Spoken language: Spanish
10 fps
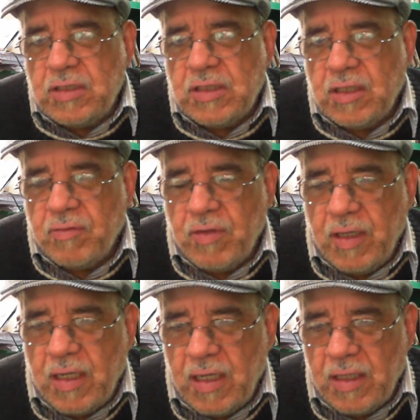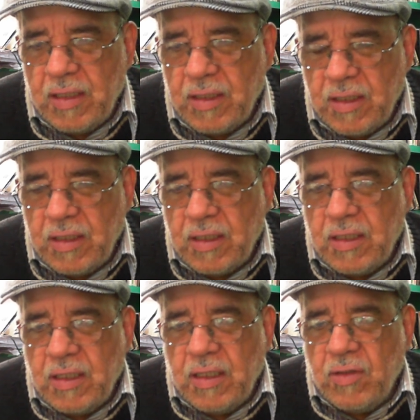se refleja
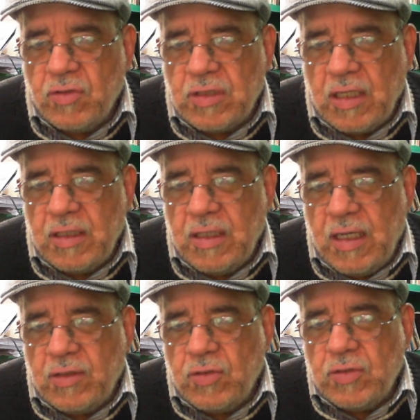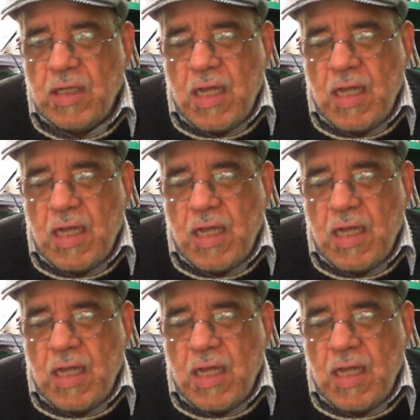en, los candidatos.